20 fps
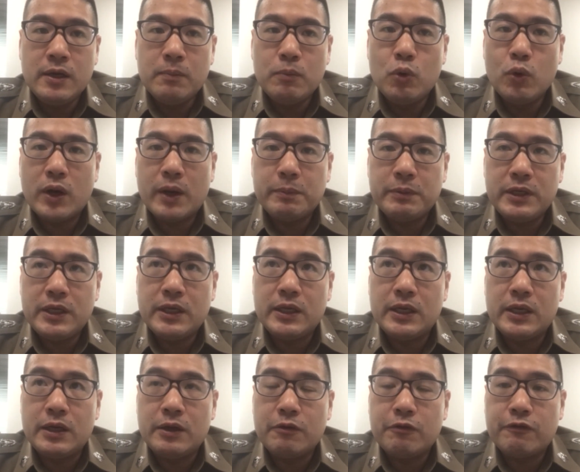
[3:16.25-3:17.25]
ผู้ขับขี่
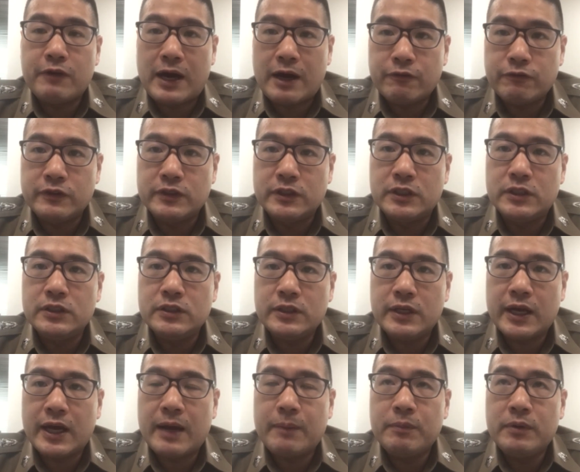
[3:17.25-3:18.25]
ฝ่าฝืน
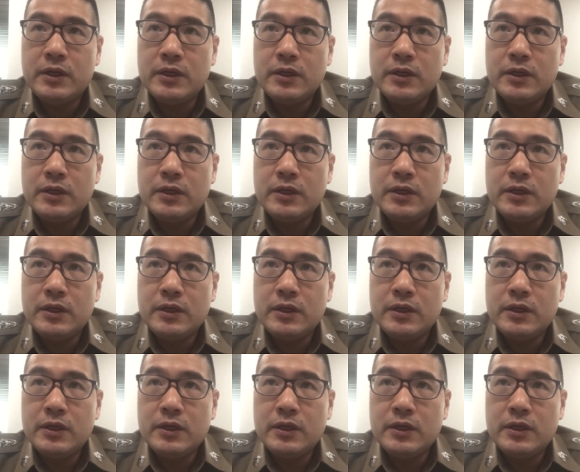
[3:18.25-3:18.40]
นะครับ